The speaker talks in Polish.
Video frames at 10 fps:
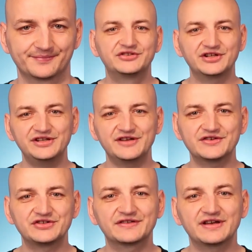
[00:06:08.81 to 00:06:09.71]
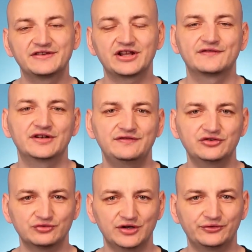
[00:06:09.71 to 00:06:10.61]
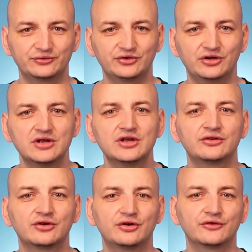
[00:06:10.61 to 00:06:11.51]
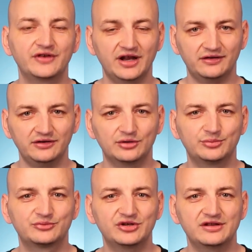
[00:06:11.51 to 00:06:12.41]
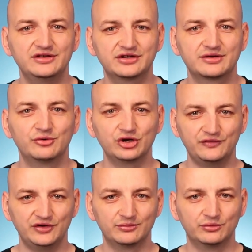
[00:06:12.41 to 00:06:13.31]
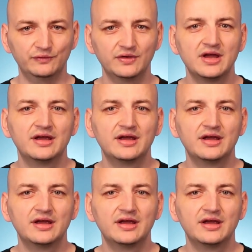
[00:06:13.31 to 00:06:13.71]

Jeżeli nie wiesz jak zainstalować Visual Studio, to zerknij do poprzednich moich filmów.